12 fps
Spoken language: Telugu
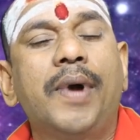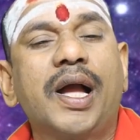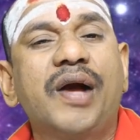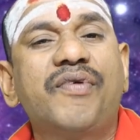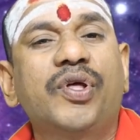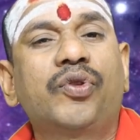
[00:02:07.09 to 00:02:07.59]

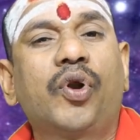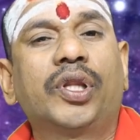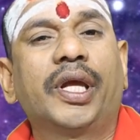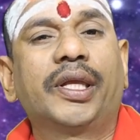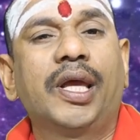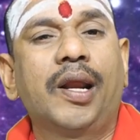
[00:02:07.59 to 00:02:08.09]
భగవంతుడి
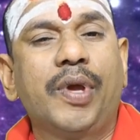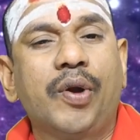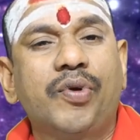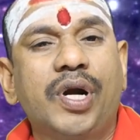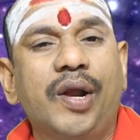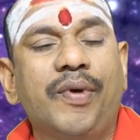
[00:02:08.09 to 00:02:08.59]
దగ్గర
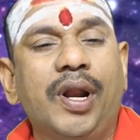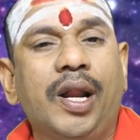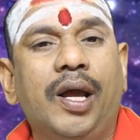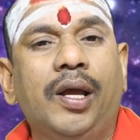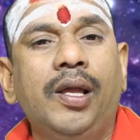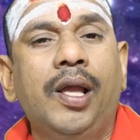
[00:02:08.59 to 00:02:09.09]
మీరు ఉండడం వలన
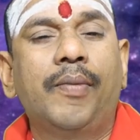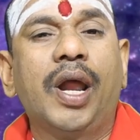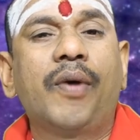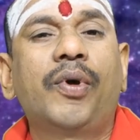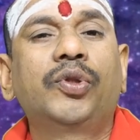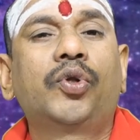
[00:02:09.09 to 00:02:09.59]

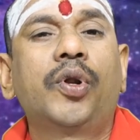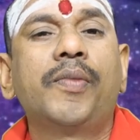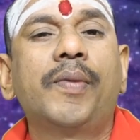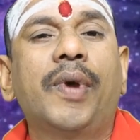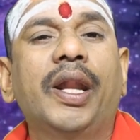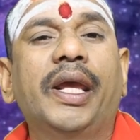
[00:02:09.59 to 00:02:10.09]
బలవంతుడు
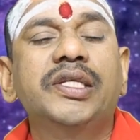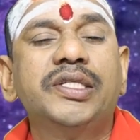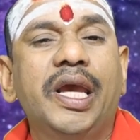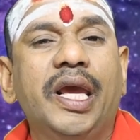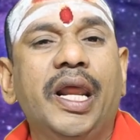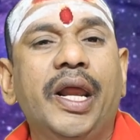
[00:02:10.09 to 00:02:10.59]
మిమ్మల్ని ఏం
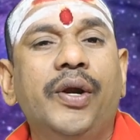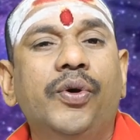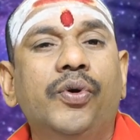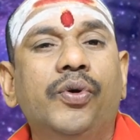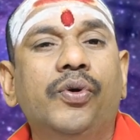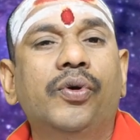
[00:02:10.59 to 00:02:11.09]
చేయలేడు